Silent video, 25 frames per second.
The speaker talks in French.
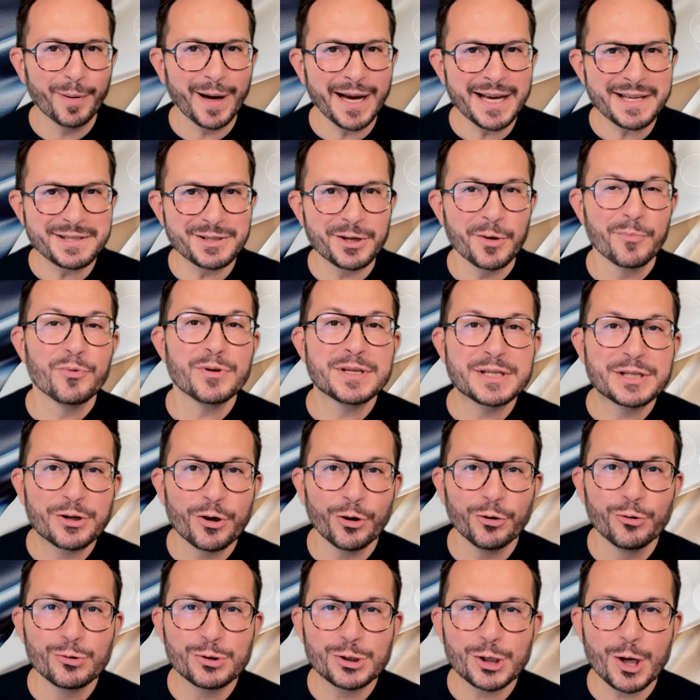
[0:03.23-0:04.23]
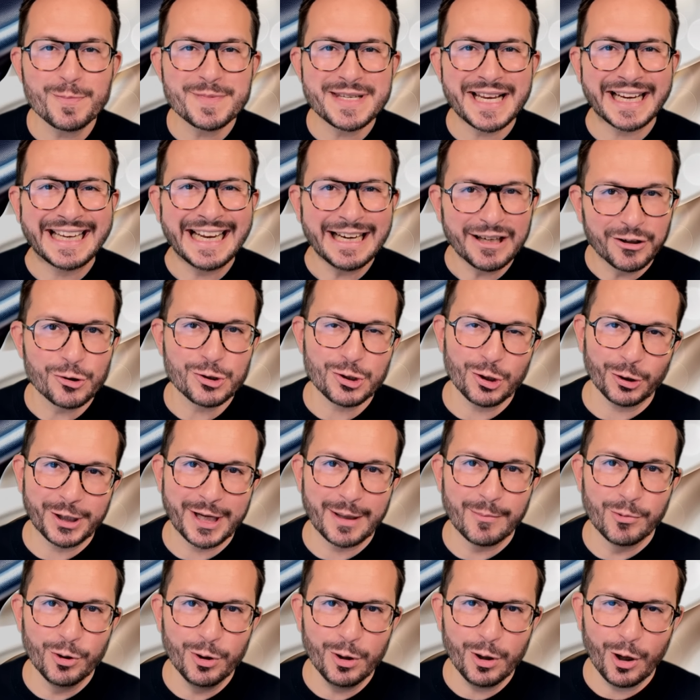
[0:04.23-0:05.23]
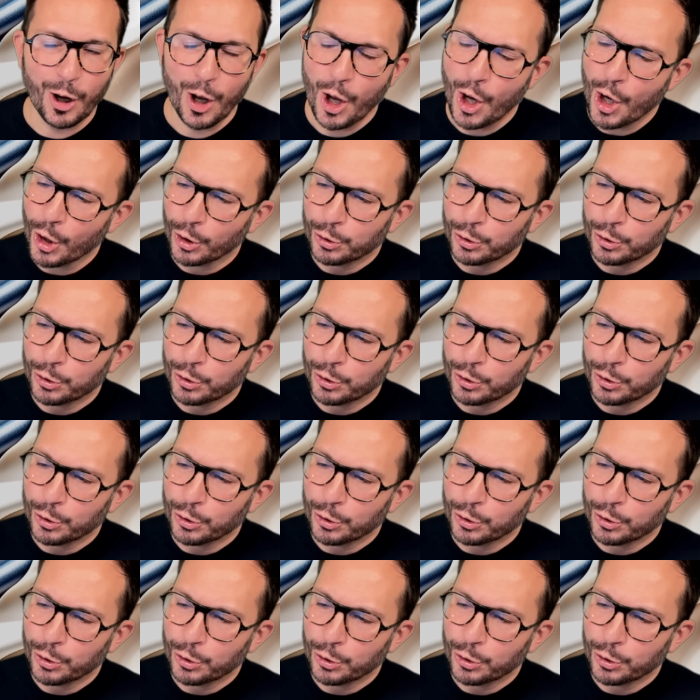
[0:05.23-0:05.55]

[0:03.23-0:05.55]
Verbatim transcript: presque, puisque nous sommes à quelques encablures